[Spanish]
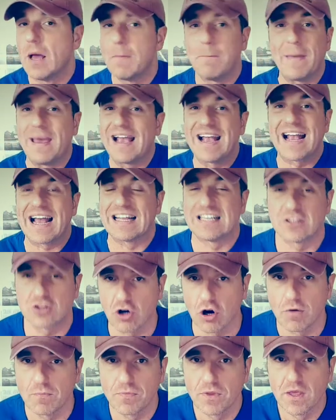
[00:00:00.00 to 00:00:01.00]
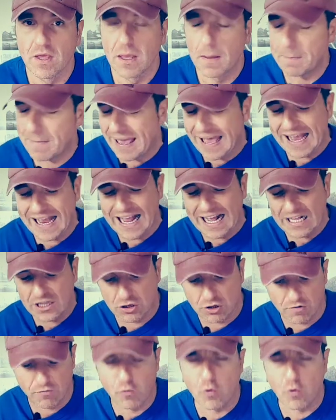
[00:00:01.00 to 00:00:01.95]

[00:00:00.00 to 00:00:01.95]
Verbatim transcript: Me encantó, me encantó.